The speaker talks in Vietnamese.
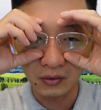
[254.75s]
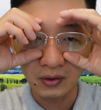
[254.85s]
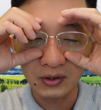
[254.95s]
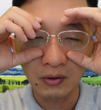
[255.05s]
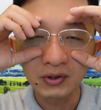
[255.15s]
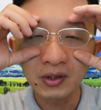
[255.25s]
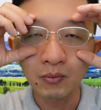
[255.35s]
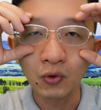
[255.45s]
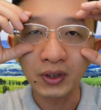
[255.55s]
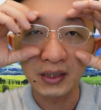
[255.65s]
nó giống như là
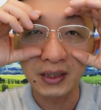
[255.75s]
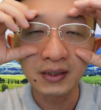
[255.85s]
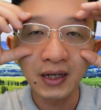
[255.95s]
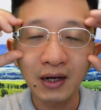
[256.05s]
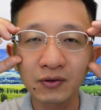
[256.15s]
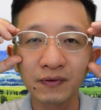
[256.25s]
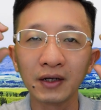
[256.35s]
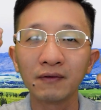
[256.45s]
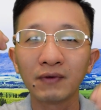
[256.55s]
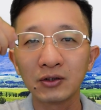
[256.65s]
một cái kính đeo như
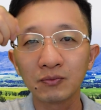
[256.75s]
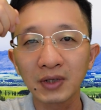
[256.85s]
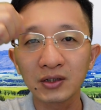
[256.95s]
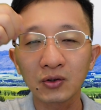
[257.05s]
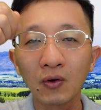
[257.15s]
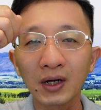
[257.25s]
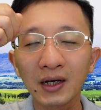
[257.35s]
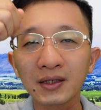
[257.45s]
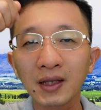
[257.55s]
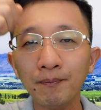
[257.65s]
vậy và chúng ta sẽ có
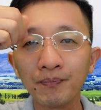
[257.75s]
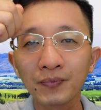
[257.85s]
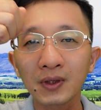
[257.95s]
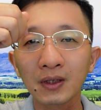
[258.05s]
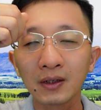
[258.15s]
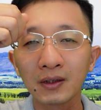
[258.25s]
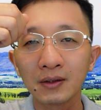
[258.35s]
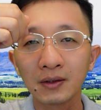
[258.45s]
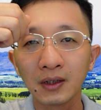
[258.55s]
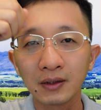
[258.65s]
các cái tấm uh,
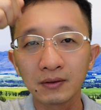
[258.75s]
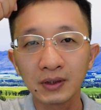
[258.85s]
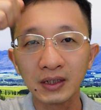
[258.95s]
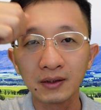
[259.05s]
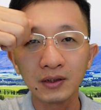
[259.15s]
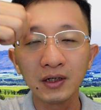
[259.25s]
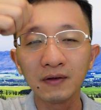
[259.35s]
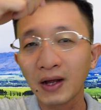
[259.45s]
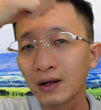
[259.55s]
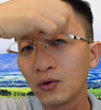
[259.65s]
uh, để
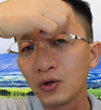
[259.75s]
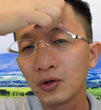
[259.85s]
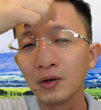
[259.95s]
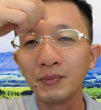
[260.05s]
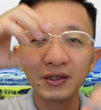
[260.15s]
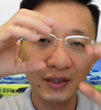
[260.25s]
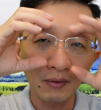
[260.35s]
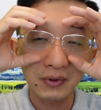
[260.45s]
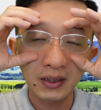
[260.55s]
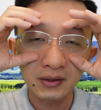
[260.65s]
đưa vào ở bên
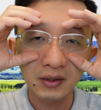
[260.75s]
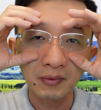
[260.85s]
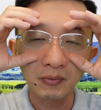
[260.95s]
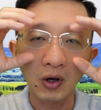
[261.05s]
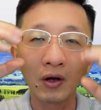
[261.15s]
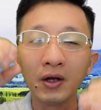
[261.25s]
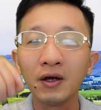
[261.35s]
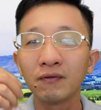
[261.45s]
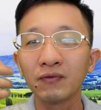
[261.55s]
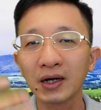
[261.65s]
trong cái trường ấm đó
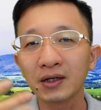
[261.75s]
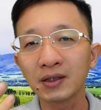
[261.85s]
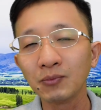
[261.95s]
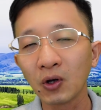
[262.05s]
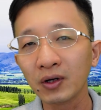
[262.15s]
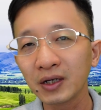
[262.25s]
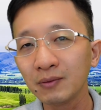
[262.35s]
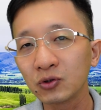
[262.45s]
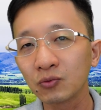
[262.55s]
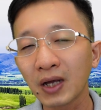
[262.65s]
và cái tấm đó khi
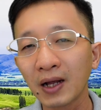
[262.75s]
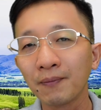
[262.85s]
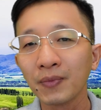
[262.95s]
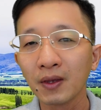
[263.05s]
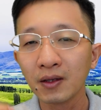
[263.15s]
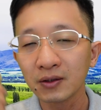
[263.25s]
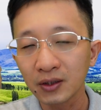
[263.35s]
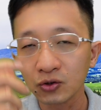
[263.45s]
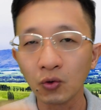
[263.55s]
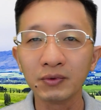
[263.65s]
mà chúng ta
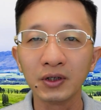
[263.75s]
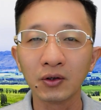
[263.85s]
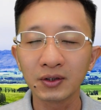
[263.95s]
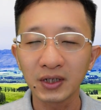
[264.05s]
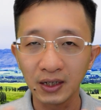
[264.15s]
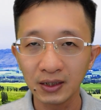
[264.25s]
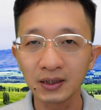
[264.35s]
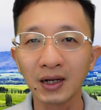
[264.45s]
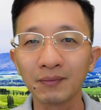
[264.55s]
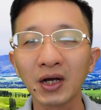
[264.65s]
sử dụng thì nó sẽ
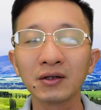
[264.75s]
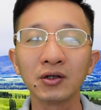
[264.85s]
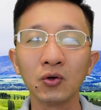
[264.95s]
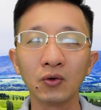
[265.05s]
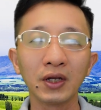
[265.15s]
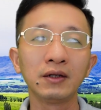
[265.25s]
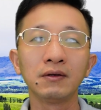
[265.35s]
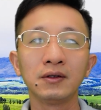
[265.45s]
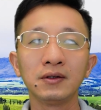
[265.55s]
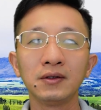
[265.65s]
làm tăng nhiệt độ lên
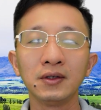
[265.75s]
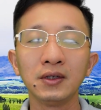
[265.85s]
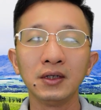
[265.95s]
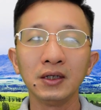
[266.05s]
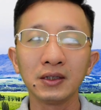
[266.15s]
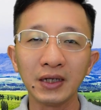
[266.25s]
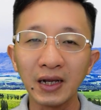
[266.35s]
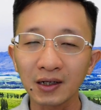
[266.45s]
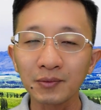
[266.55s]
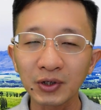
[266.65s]
thì
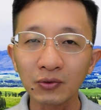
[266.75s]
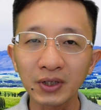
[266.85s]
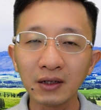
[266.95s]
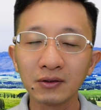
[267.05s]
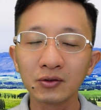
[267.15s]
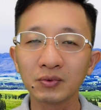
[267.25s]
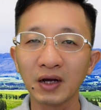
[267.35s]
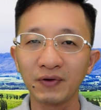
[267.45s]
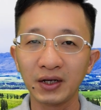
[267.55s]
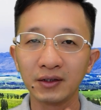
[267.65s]
đấy là cái bước đầu tiên chúng
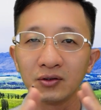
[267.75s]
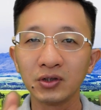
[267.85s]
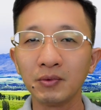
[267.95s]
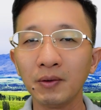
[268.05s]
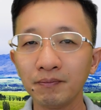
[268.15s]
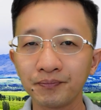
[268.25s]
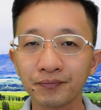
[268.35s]
ta phải trường ấm